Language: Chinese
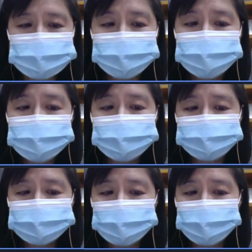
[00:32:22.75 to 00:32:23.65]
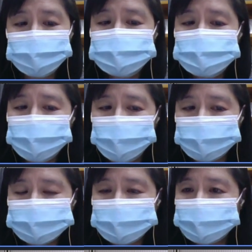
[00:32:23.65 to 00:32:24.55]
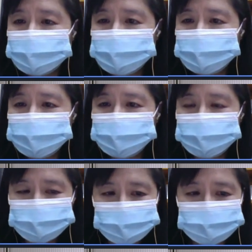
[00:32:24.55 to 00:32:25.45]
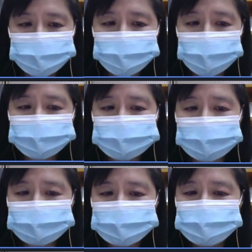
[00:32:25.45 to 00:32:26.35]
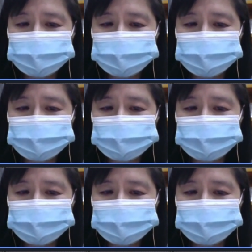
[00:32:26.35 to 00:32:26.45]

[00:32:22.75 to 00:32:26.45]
展品哦，或是活动，你的表达跟